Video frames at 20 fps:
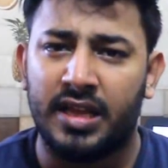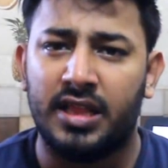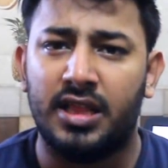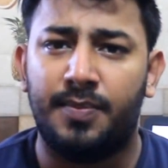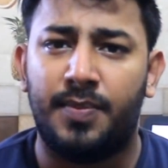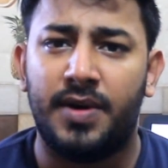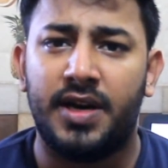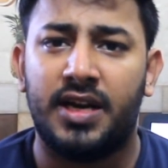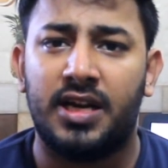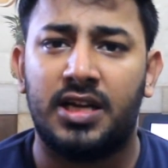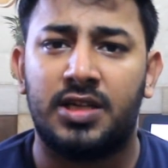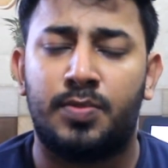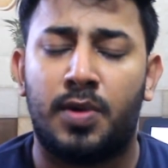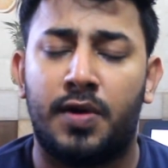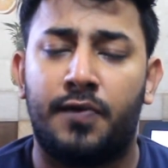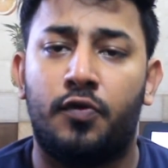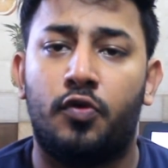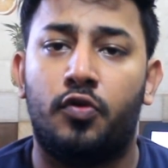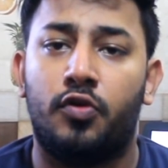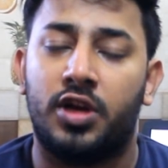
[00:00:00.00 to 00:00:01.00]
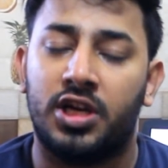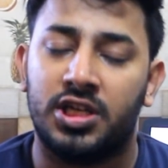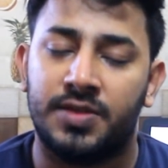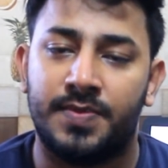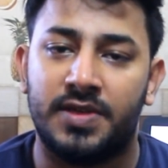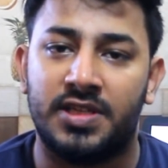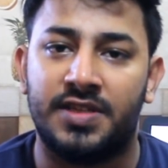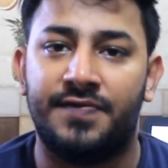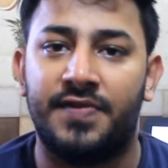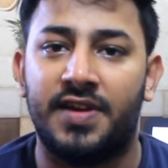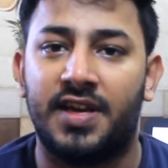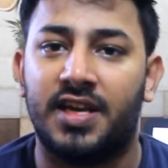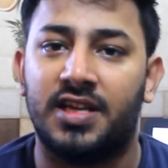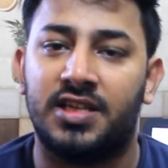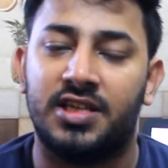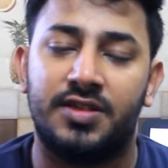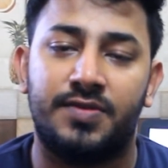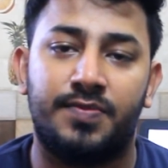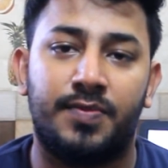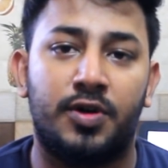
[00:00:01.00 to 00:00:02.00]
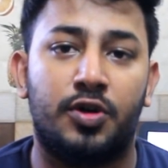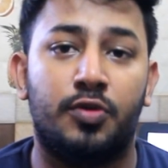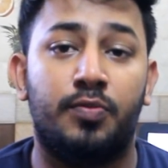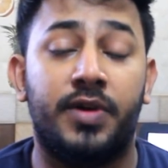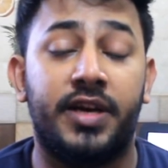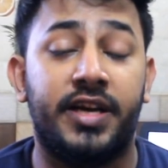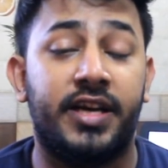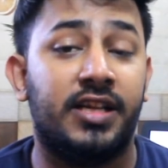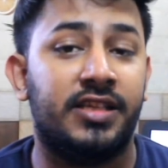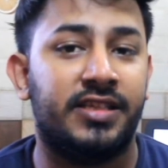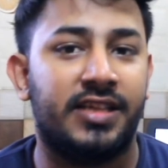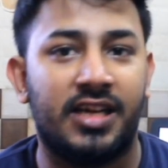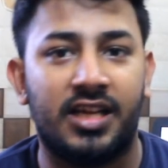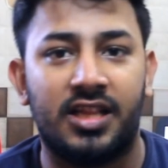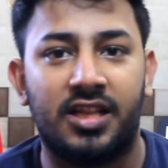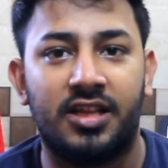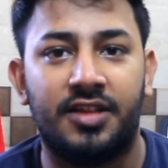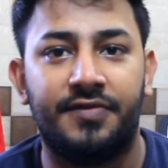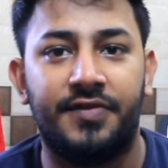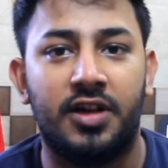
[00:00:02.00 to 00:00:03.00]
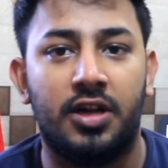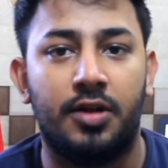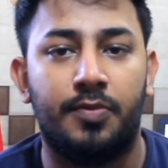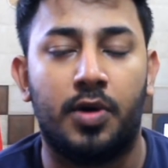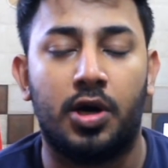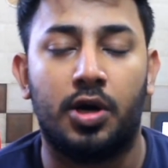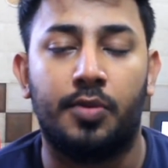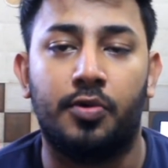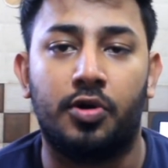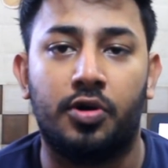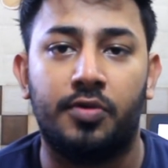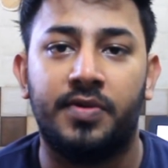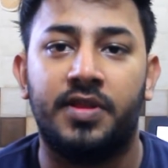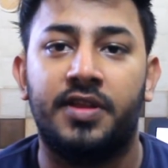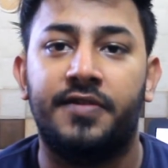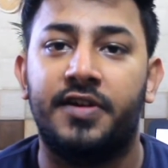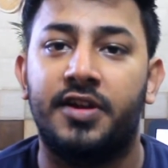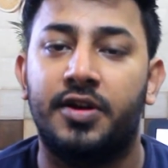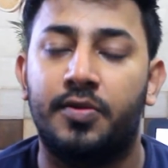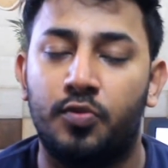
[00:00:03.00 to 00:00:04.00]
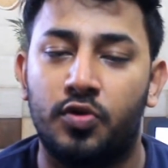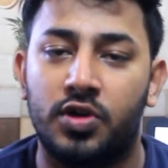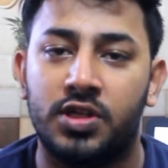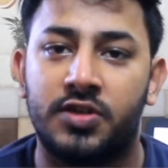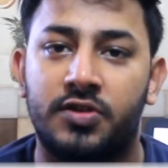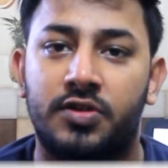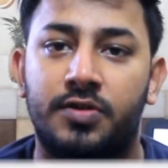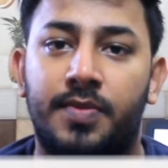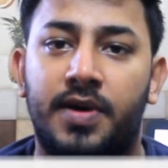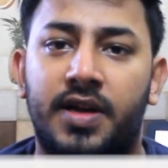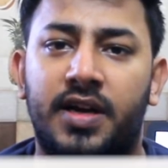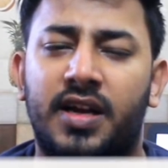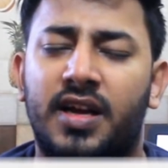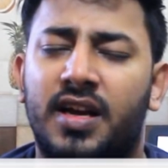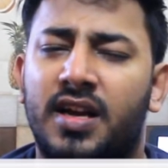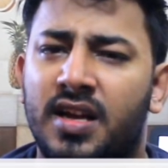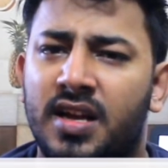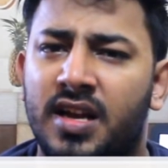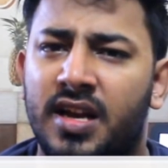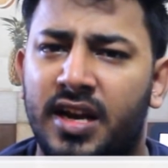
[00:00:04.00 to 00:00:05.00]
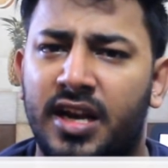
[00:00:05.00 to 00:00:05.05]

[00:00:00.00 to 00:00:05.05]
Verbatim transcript: இந்த பர்டிகுலர் ஸ்மார்ட் ஃபோனுடைய ஸ்பெசிஃபிகேஷன்ஸ் மற்றும் டீட்டெயில்ஸ் எல்லாம் தான் அந்த வீடியோவில் பார்க்க போகிறோம் இந்த வீடியோ முழுசாக வந்து பாருங்கள்